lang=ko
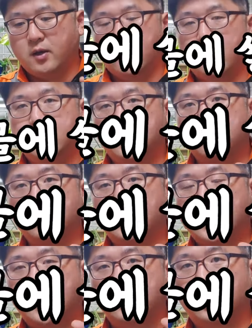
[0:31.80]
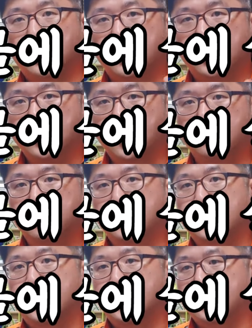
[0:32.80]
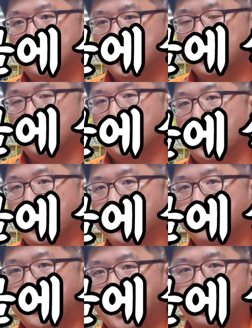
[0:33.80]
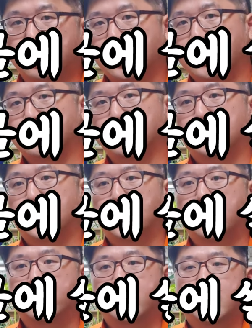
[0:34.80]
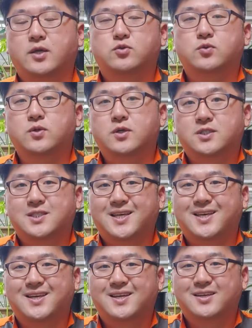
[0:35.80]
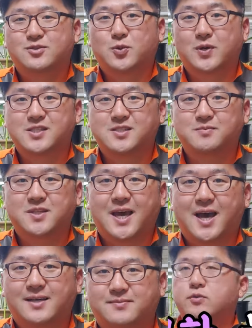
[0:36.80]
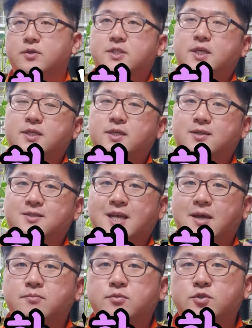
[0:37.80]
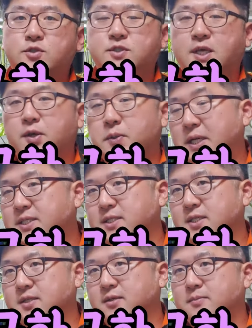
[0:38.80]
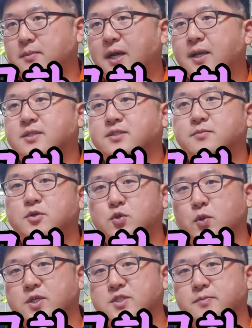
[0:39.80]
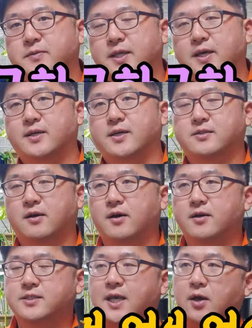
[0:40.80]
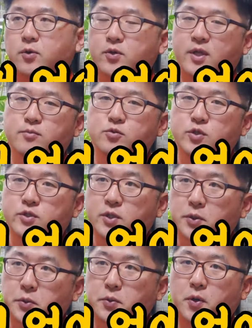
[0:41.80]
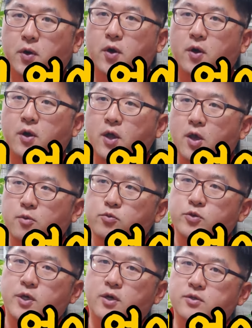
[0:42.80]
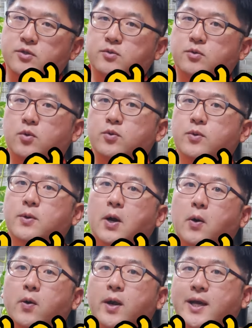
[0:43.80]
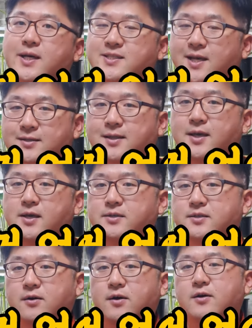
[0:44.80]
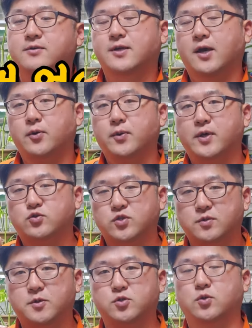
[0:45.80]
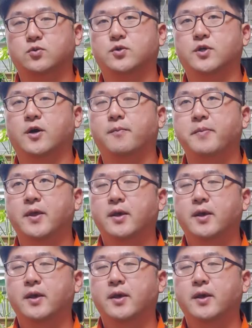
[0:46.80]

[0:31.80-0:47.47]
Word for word: 어, 식물이 가지고 있는 염분을 흙을 통해서 배출할 수 있도록 해주는 것이 좋겠습니다. 두 번째는 찬물을 사용하지 않았으면 좋겠습니다. 그래서 상온에 물을 떠놓고 물이 어느 정도 온도가 올라간 상태에서 사용해 주시면 좋고요.